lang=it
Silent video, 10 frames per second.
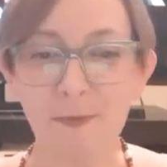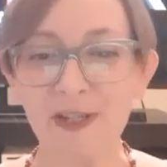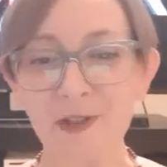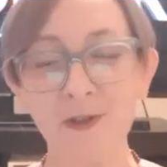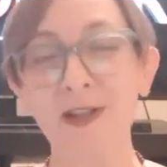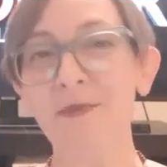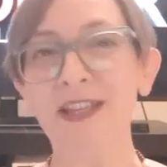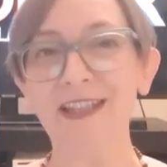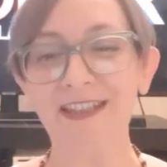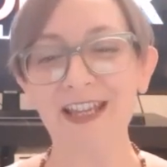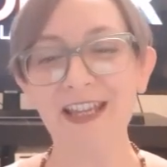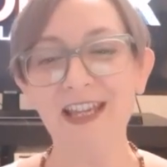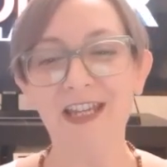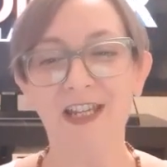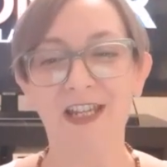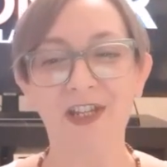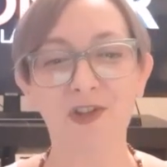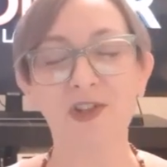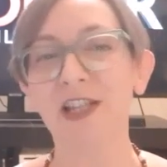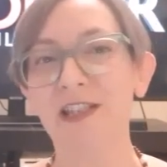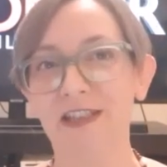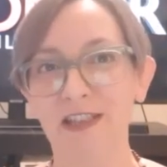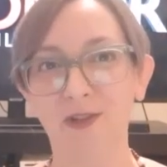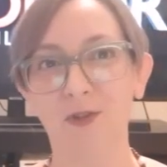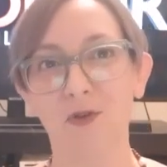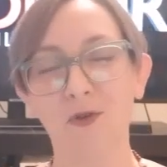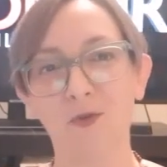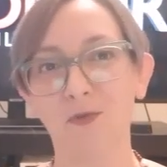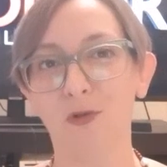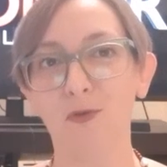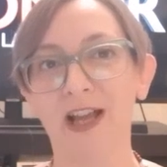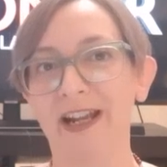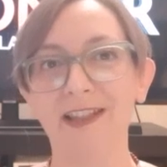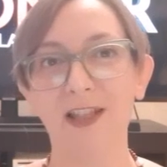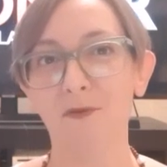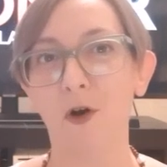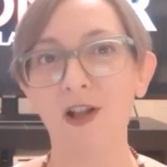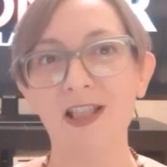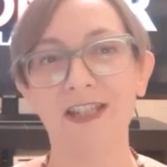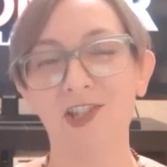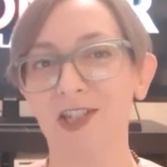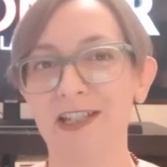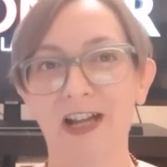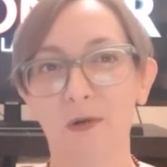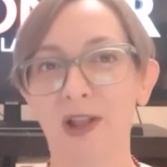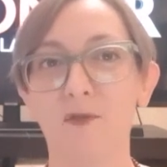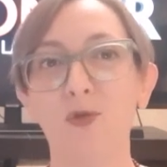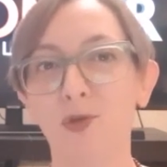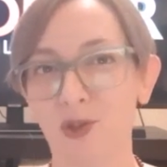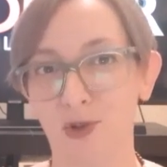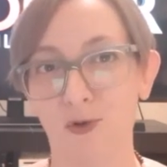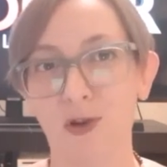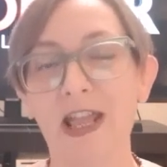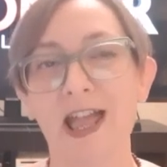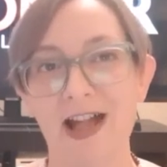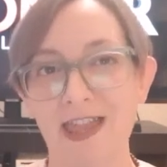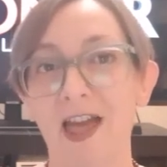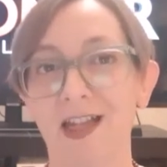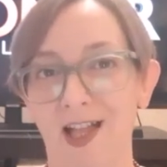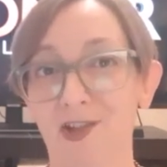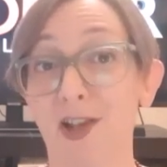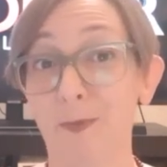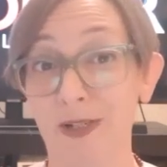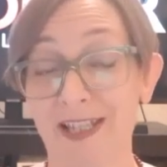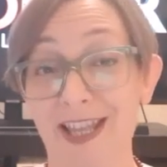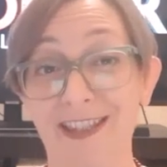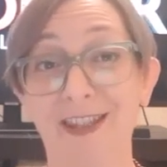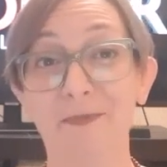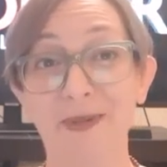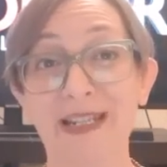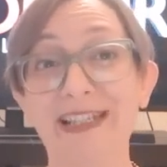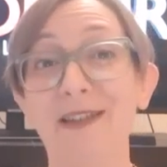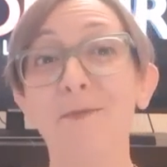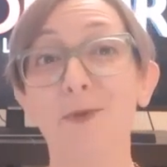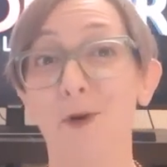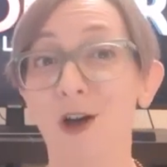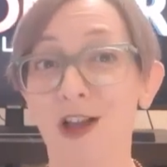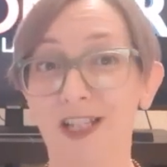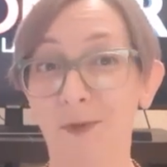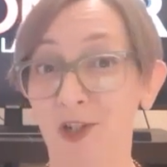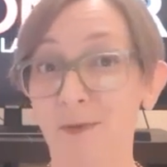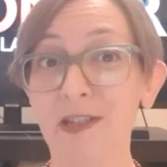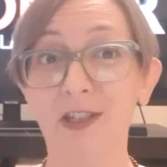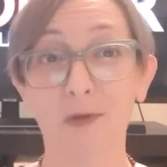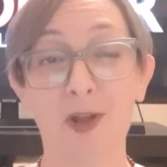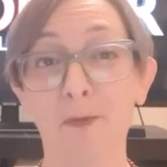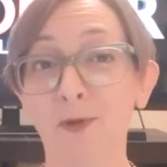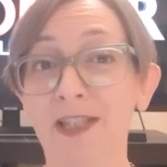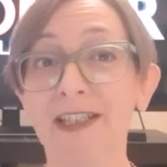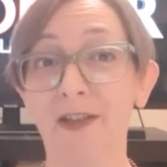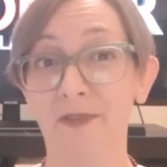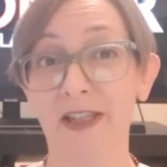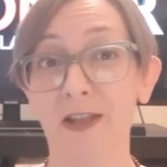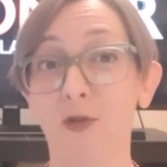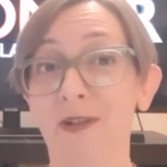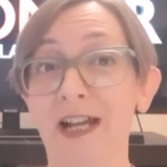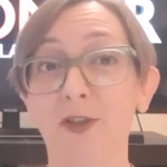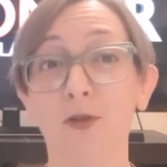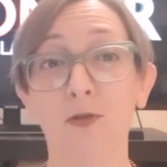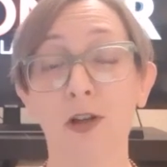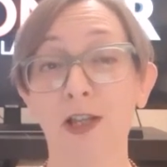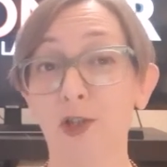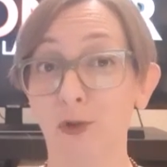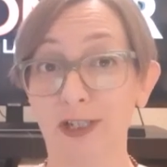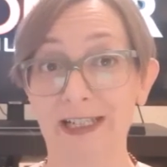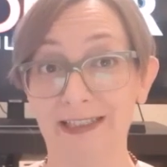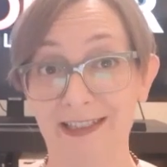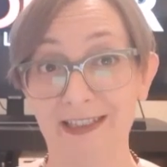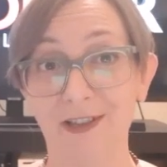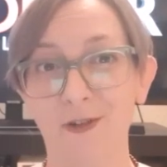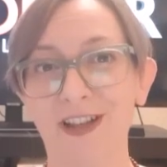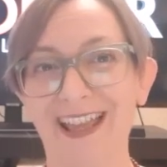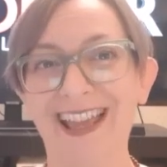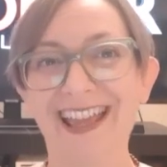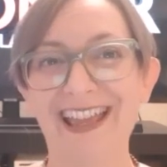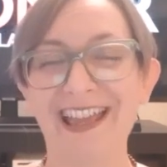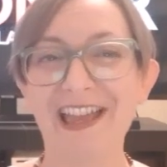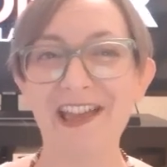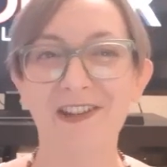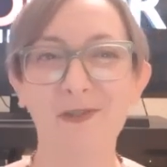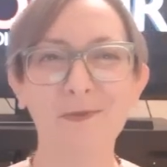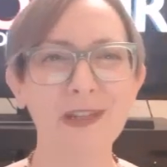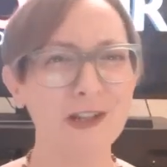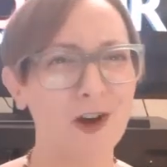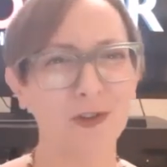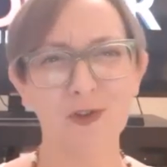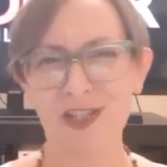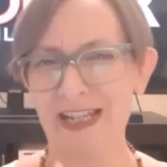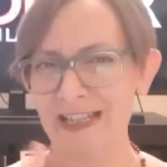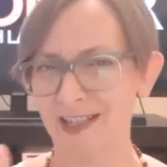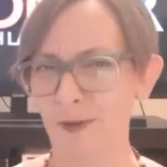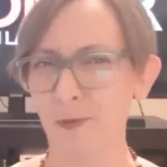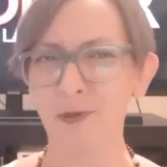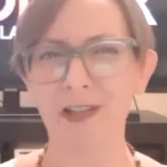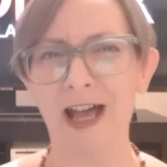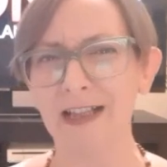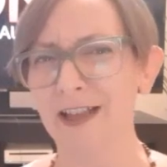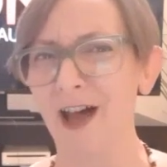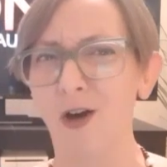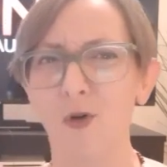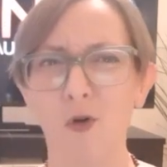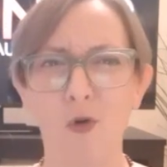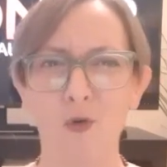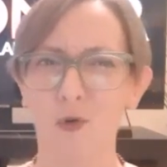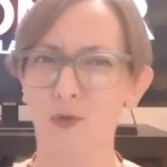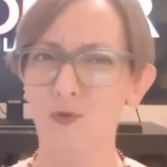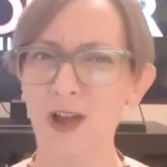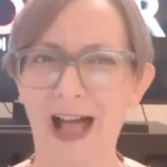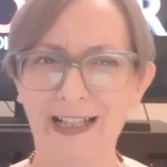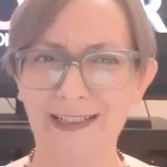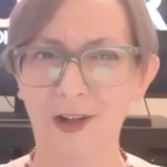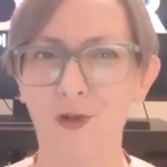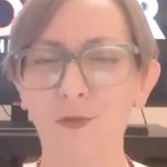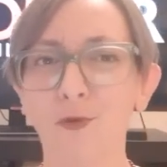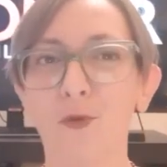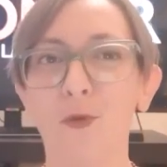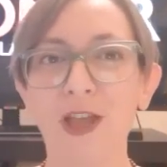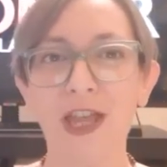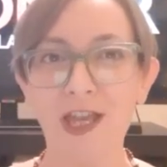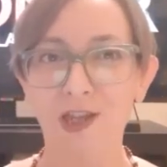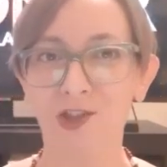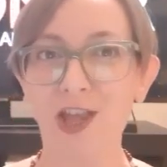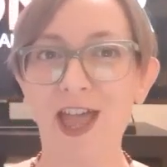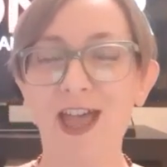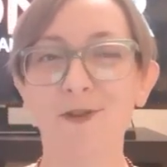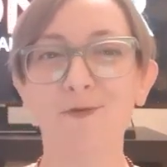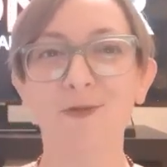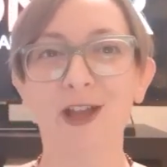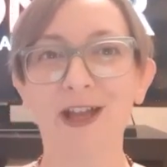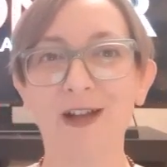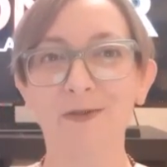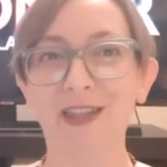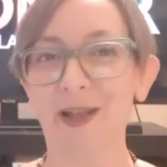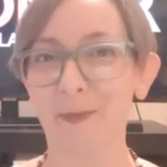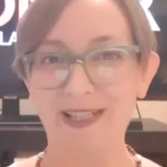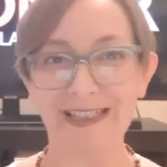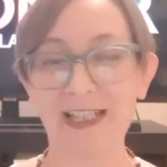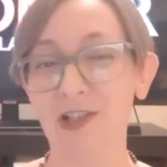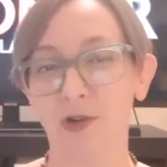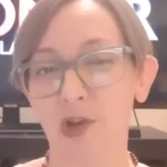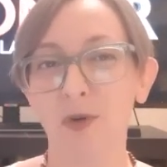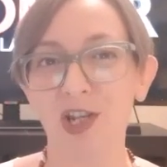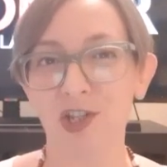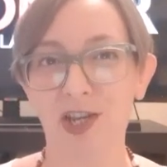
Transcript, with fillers: personalmente eh, ci ho sentito un, una grande voglia di cercare un'evoluzione anche aggancia al presente. Per esempio, specialmente in una puntata viene nominato eh, Sorrentino e non mi ricordo se la stessa puntata o, o un'altra, comunque c'è una, una, rappresentazione, c'è una